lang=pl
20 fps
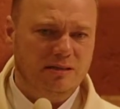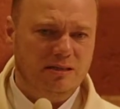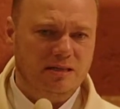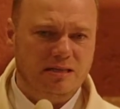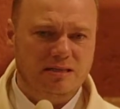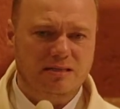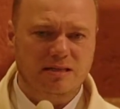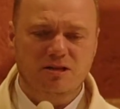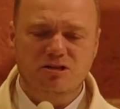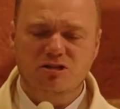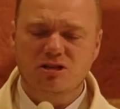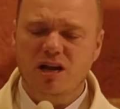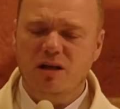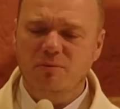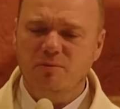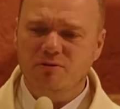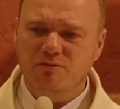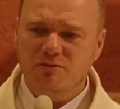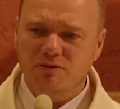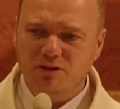i
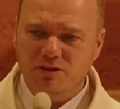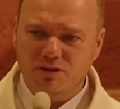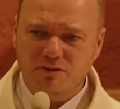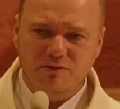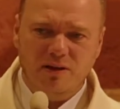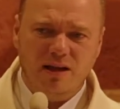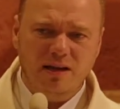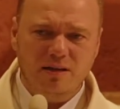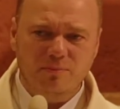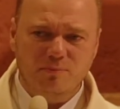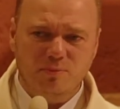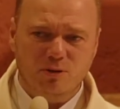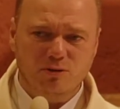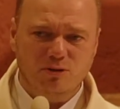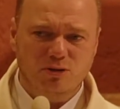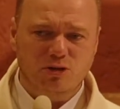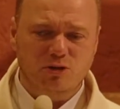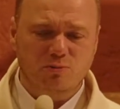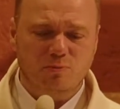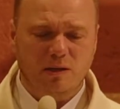zaczynamy wytrwale
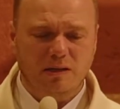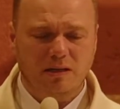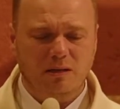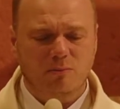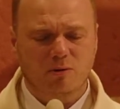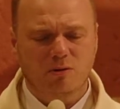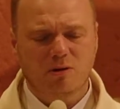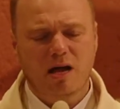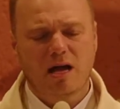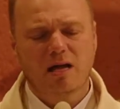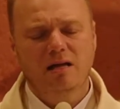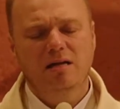prosić Pana Boga,